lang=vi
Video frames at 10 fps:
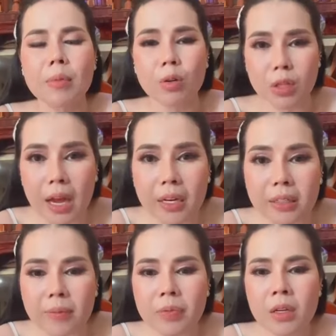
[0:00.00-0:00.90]
chậm bông
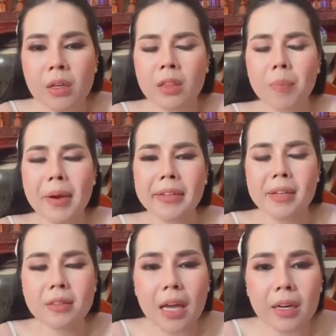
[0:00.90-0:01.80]
tư tập phê
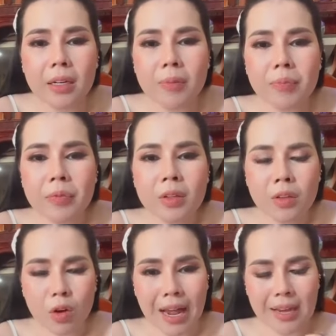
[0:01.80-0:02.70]
dân tứ
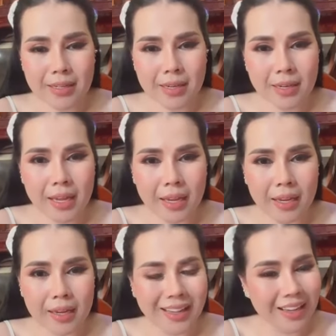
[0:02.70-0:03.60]
cọt hơi dơ
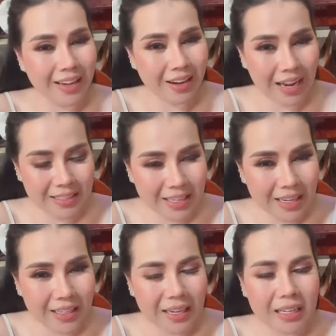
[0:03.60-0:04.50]
nghe nè cọt hơi
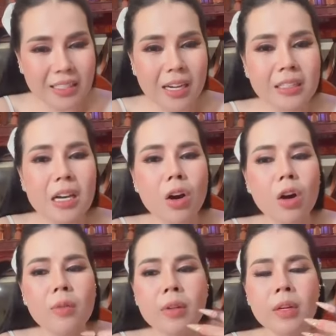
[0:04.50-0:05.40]
dơ chứ
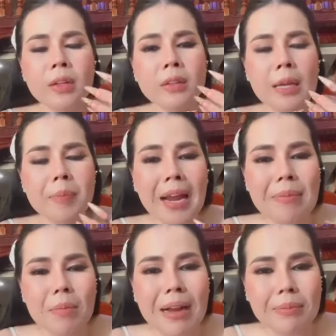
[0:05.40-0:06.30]
có tên
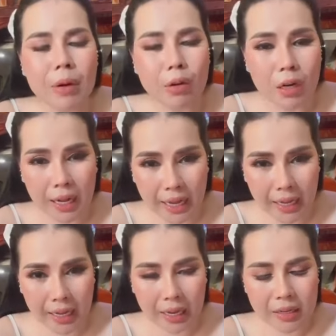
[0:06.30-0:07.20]
ca một bách mà rồi
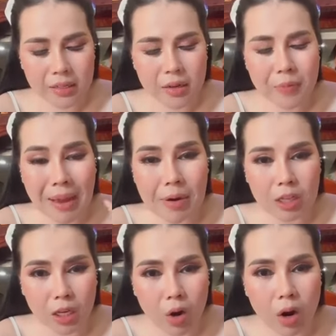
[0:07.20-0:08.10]
là ca mà
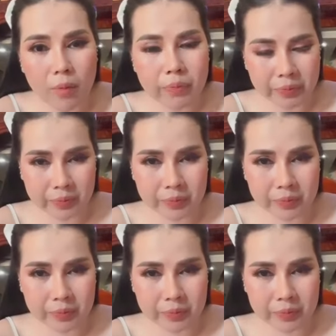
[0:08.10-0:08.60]
cọt trọ